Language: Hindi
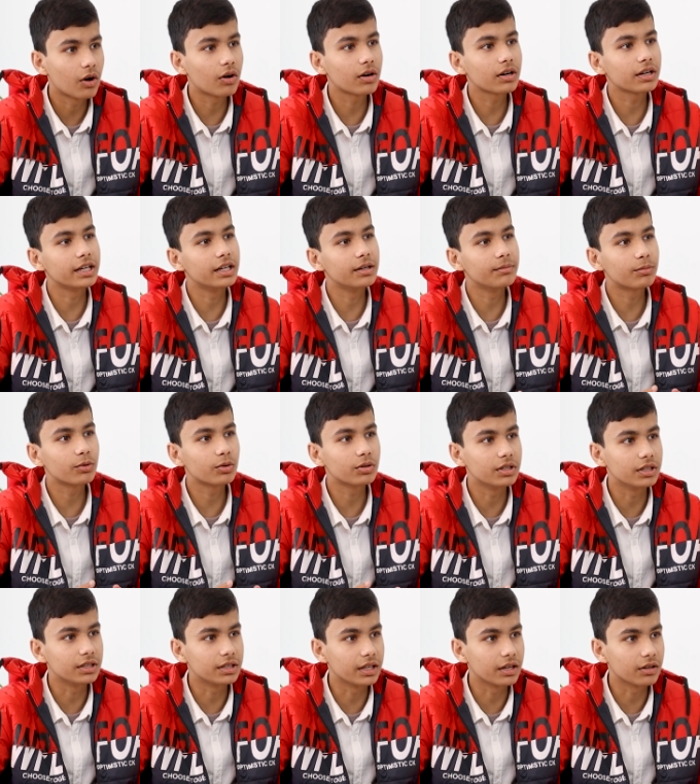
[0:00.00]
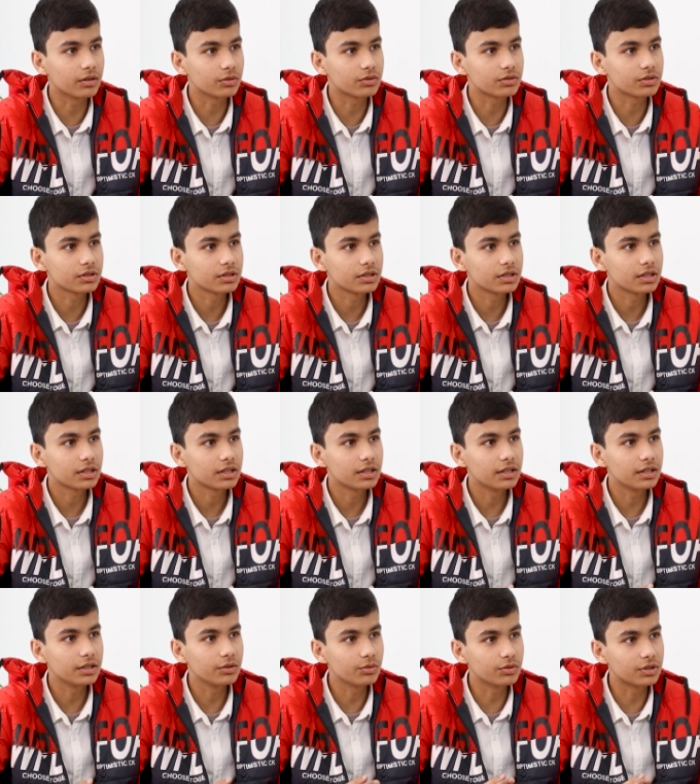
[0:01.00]
और इनपुट देते हैं कुछ
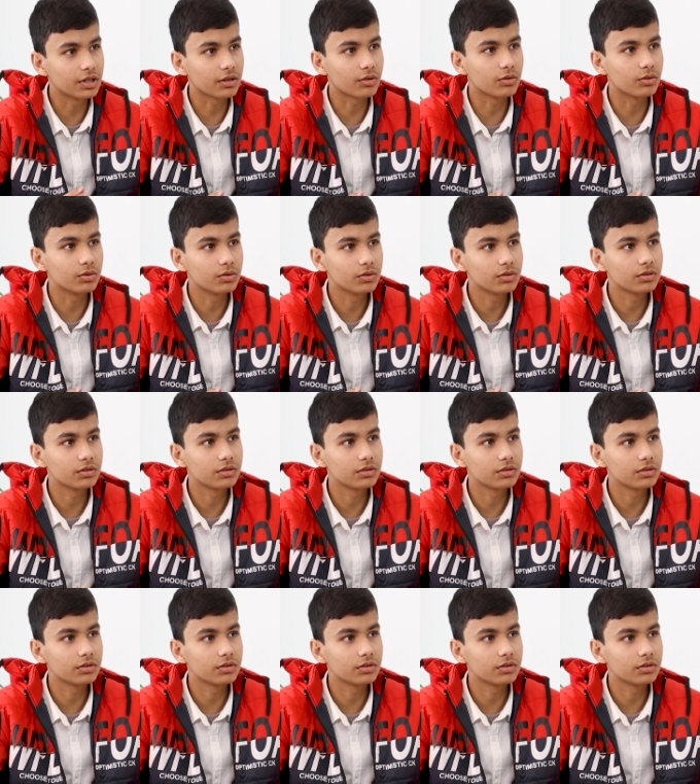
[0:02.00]
यूज़र को